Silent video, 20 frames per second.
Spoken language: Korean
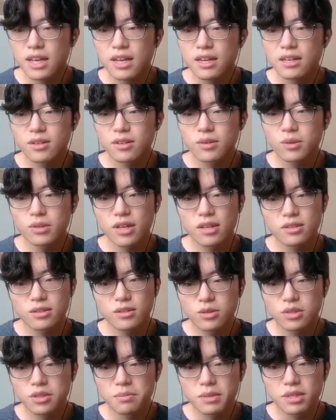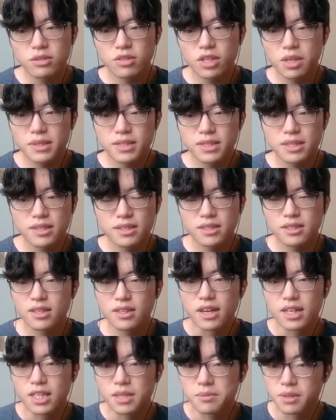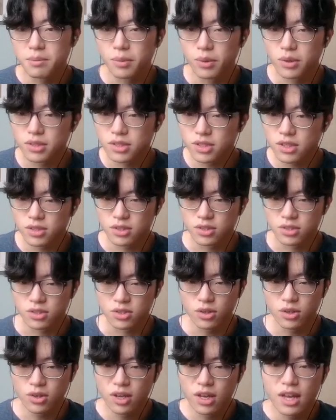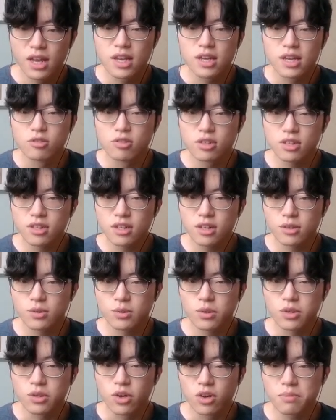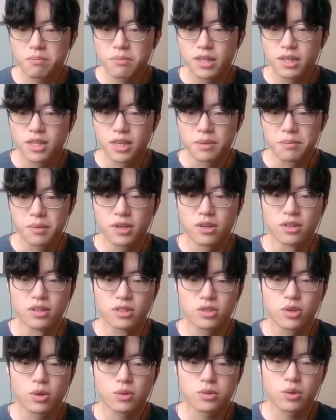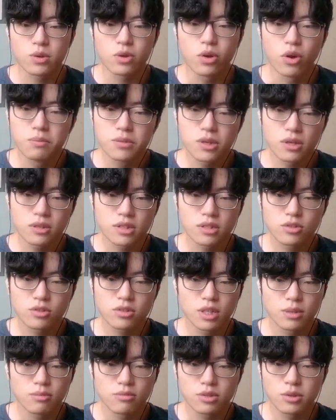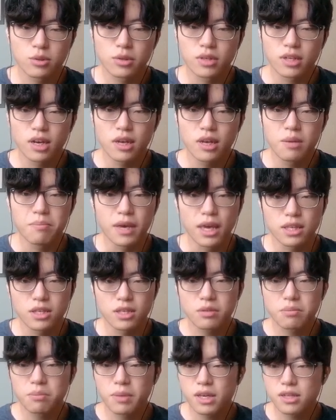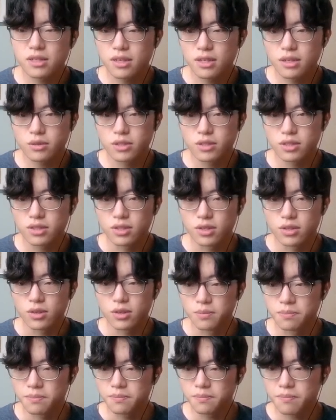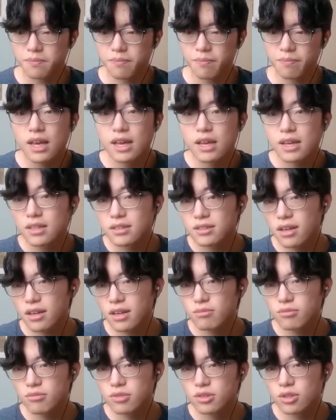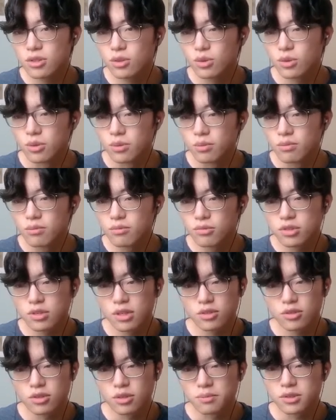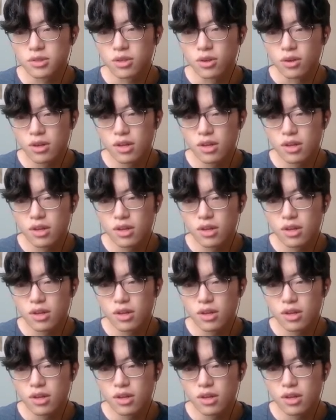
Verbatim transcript: 그리고 데드존은 미국에만 생기는 게 아님을 보여드렸었죠. 우리나라도 여름만 되면 적절로 엄청난 숫자의 물고기가 매년 폐사하고 있어요. 사람 문제도 무시할 수 없죠.